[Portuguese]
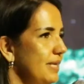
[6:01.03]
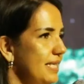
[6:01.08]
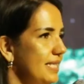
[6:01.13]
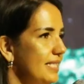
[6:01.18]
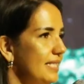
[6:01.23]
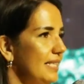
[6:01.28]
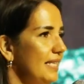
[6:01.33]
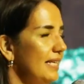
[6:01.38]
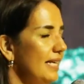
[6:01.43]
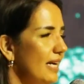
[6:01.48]
que
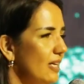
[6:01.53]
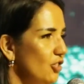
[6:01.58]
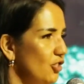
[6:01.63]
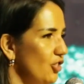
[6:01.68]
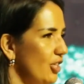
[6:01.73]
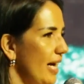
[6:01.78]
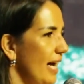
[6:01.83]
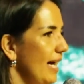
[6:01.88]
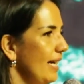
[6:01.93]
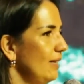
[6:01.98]
se
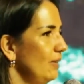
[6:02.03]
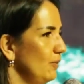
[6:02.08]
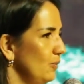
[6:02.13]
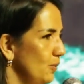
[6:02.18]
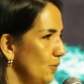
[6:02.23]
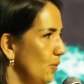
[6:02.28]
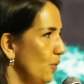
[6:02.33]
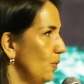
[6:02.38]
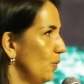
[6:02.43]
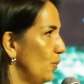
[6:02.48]
engajaram
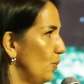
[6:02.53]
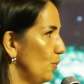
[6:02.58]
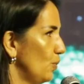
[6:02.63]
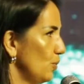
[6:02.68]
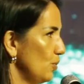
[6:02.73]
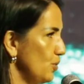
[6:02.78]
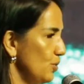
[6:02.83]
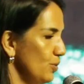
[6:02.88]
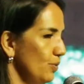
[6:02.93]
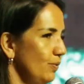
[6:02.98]
no
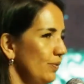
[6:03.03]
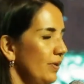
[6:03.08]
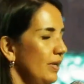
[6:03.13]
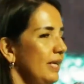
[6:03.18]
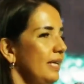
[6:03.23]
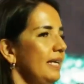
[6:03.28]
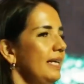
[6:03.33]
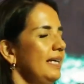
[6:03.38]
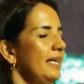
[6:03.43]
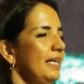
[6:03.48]
concurso,
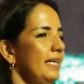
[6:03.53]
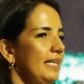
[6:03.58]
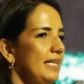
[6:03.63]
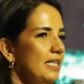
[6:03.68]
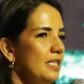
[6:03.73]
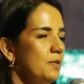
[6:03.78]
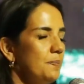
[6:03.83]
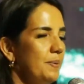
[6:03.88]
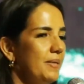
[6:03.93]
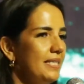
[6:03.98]

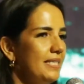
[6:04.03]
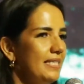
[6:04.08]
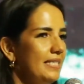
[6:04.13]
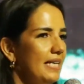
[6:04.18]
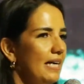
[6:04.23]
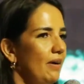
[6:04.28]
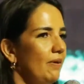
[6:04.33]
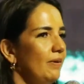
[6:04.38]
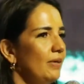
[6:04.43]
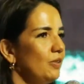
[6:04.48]
em
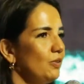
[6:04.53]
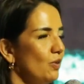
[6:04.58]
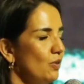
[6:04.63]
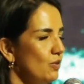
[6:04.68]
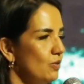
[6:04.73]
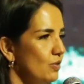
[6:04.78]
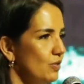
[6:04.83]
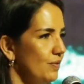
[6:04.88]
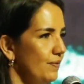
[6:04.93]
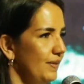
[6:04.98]
especial a
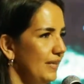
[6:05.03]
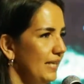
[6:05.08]
todos os